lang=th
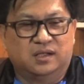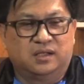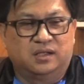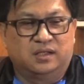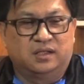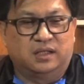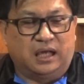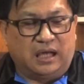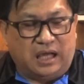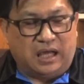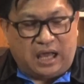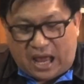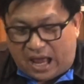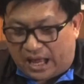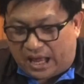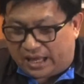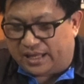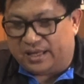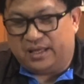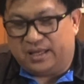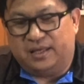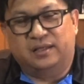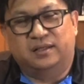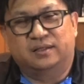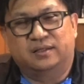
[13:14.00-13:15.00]
ยังไง
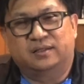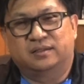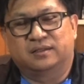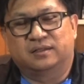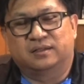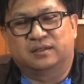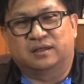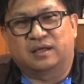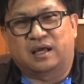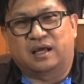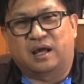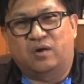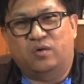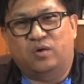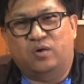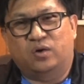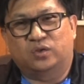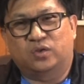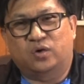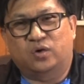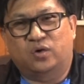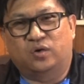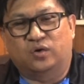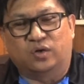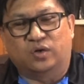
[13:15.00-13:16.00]
เขาก็
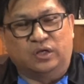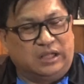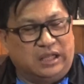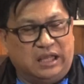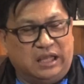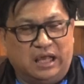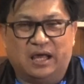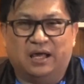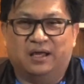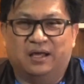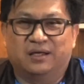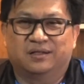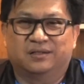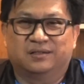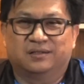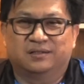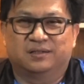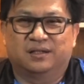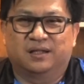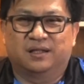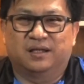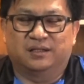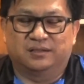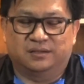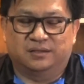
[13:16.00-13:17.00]
ต้องเคลียร์
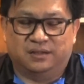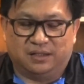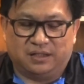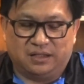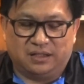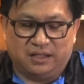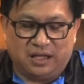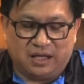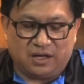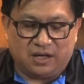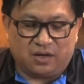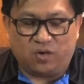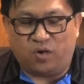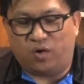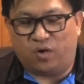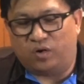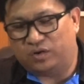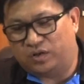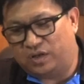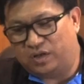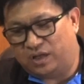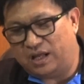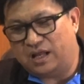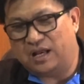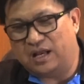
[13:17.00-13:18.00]
จะเคลียร์ก่อน
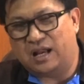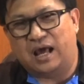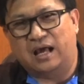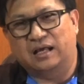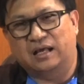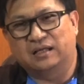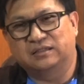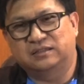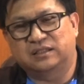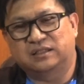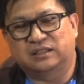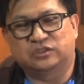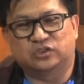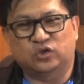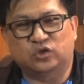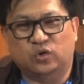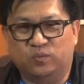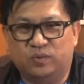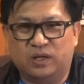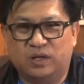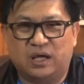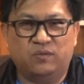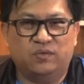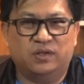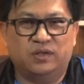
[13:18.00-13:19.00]
เคลียร์หลังจะจบ
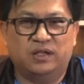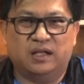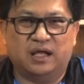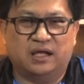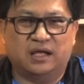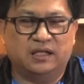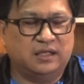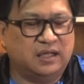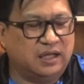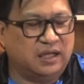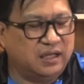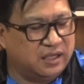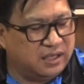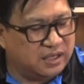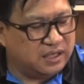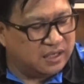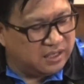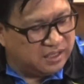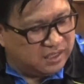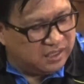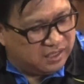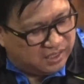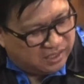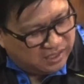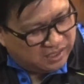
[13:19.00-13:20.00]
ได้วิธีไหนยังไง
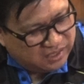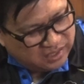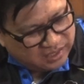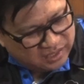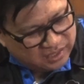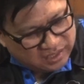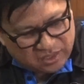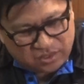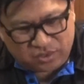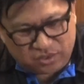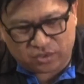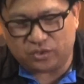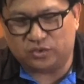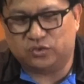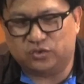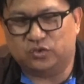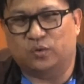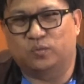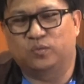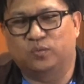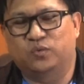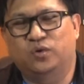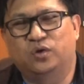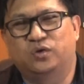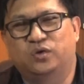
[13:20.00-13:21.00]
ก็ต้องจ
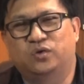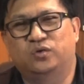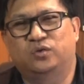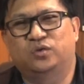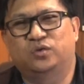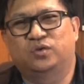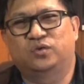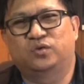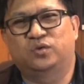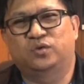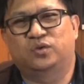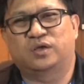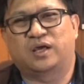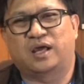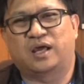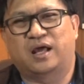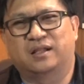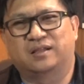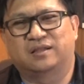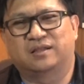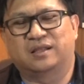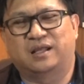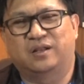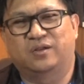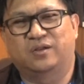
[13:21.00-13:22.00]
บด้วยยุทธการ
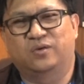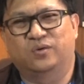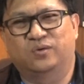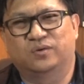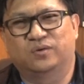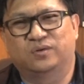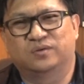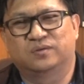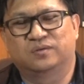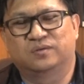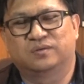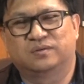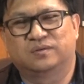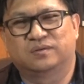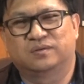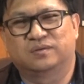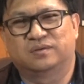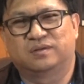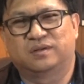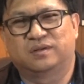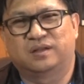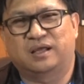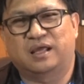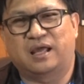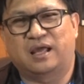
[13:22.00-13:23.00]
ไต่ลง
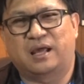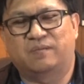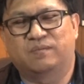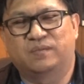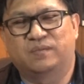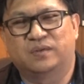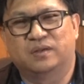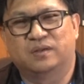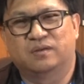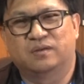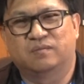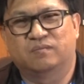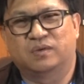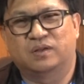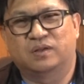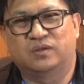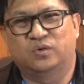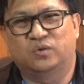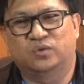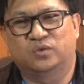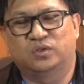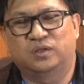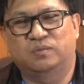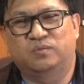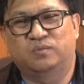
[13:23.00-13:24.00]
นะครับ มันอ
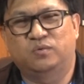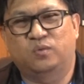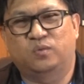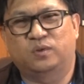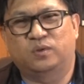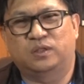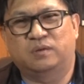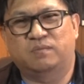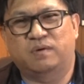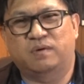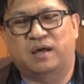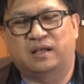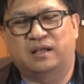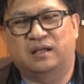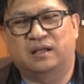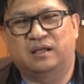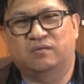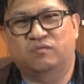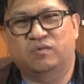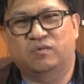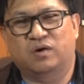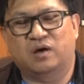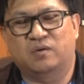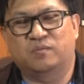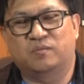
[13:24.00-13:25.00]
ยู่ที่ผู้ปฏิบัตินะ
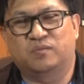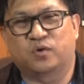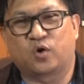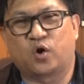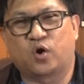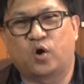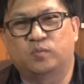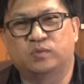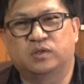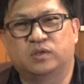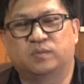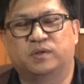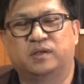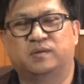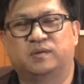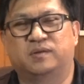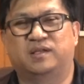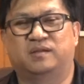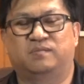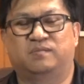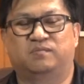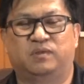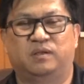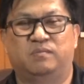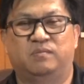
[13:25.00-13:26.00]
ว่าเขาพร้อมจะป
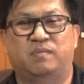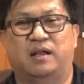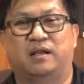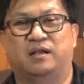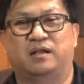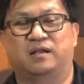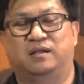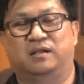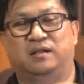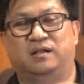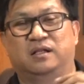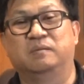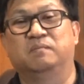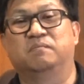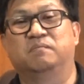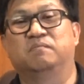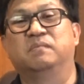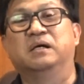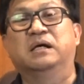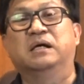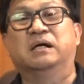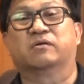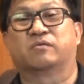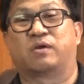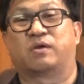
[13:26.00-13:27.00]
ฏิบัติหรือ
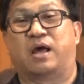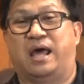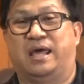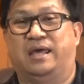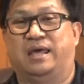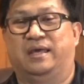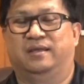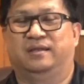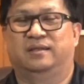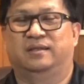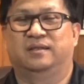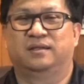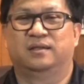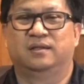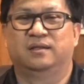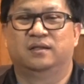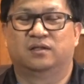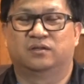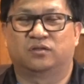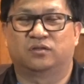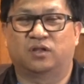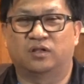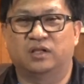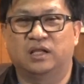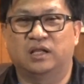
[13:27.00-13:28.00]
เมื่อไหร่
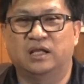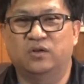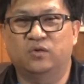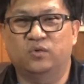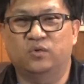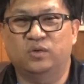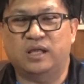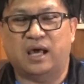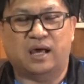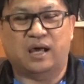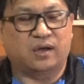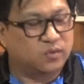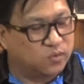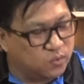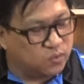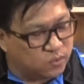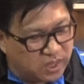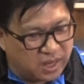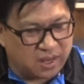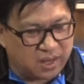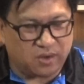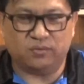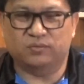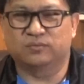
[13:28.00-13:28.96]
ตอนนี้รู้อย่างรู้แล้ว